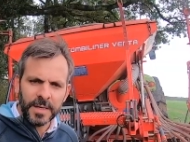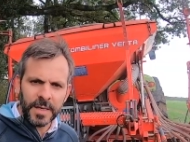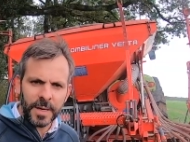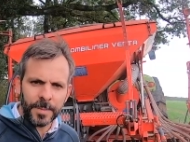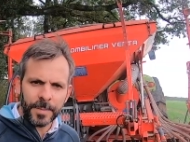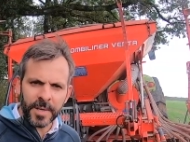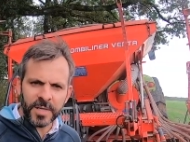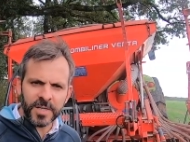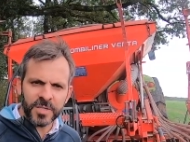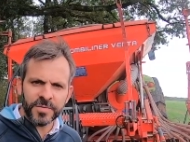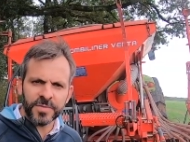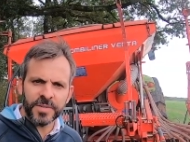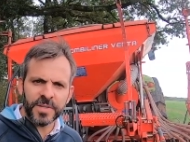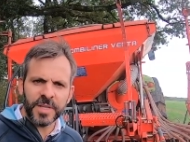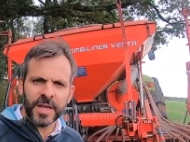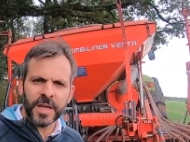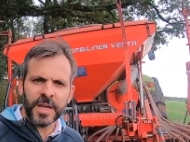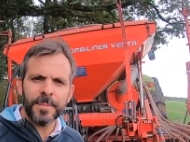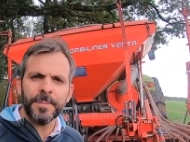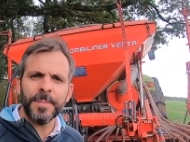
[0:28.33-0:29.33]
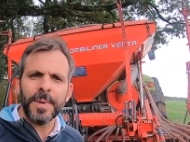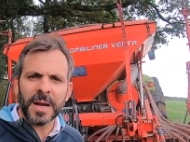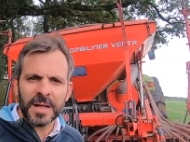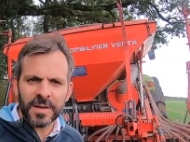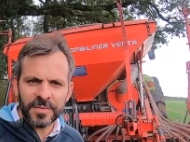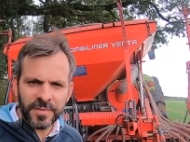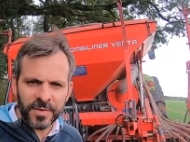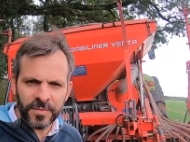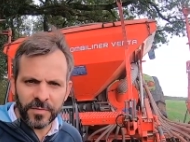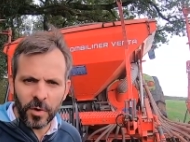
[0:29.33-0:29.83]
et après je finirai par
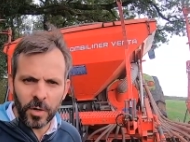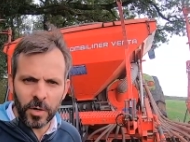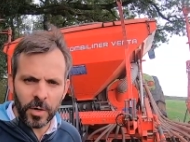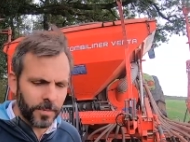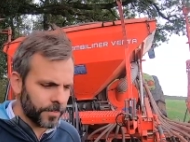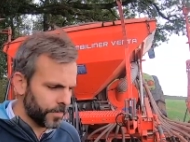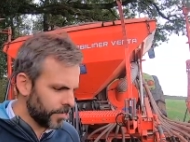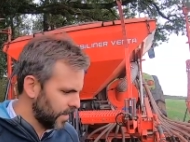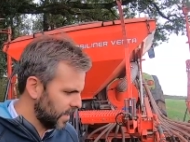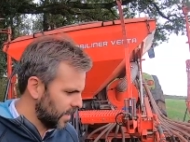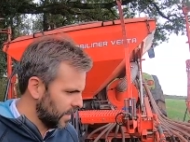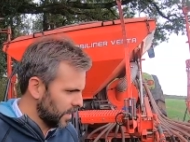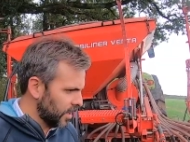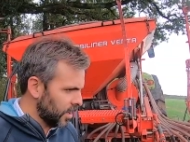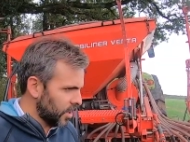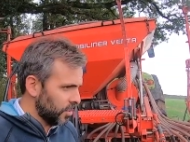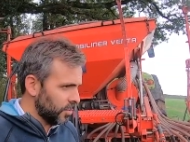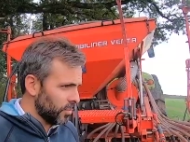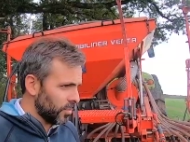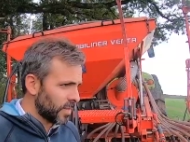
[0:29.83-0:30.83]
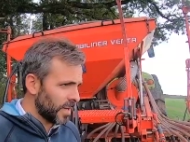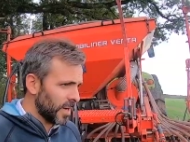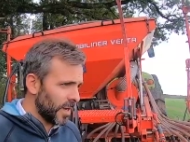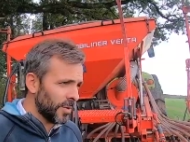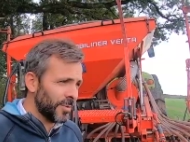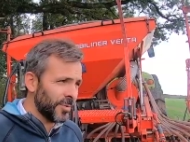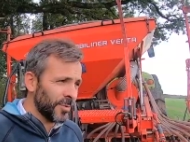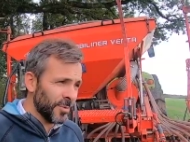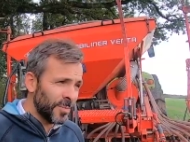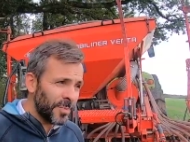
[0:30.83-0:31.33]
la févrole donc là
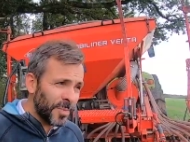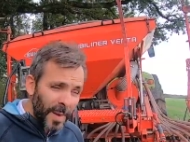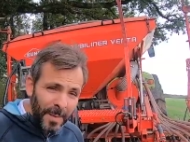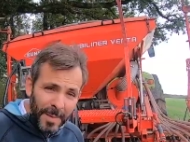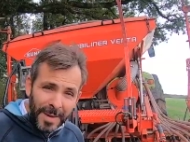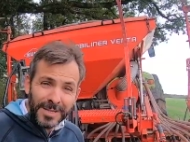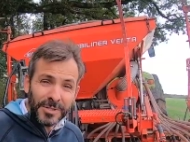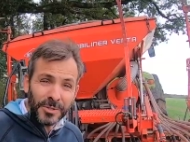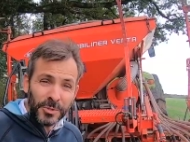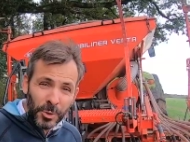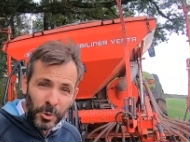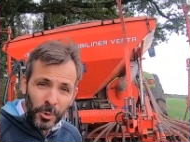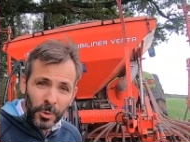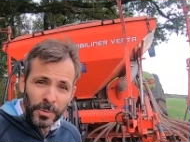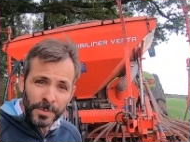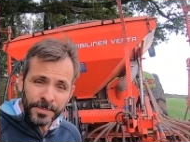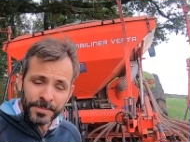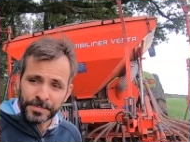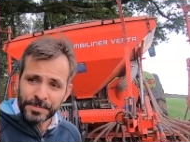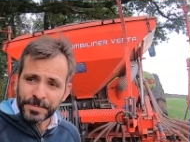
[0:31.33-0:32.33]
on a eu pas mal d'eau